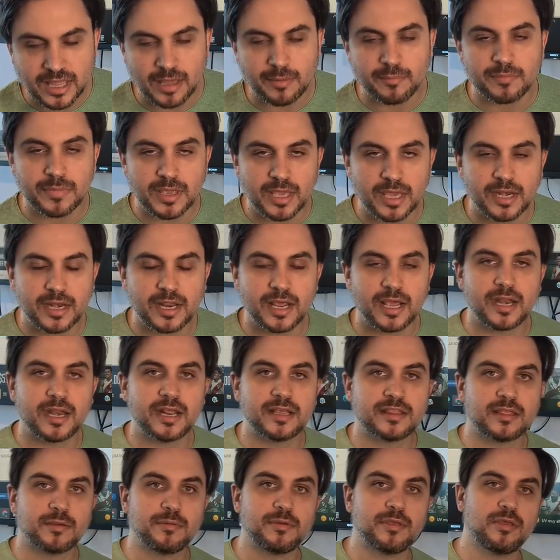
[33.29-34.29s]
También
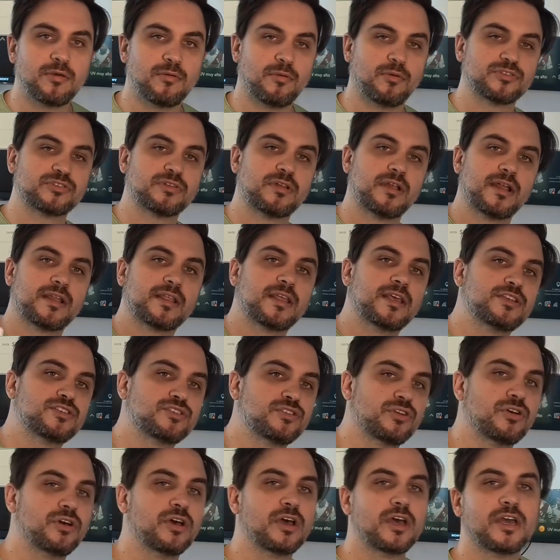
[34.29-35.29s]
en este video vamos a hablar de
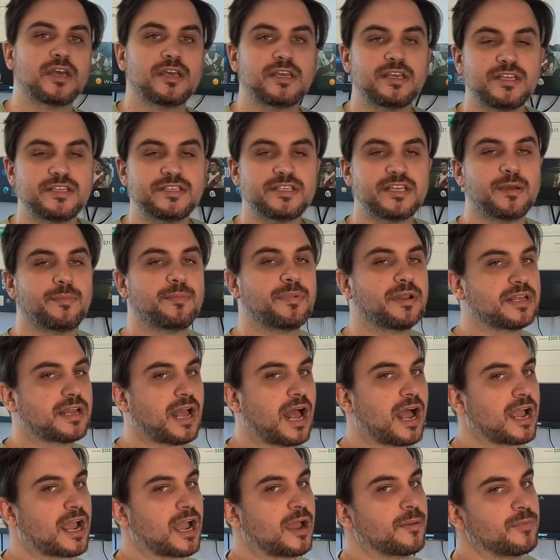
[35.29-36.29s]
eso y
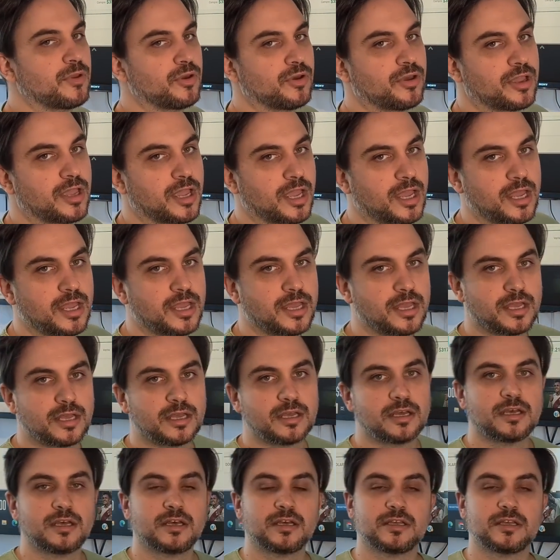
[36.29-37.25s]
siempre a cambio de qué?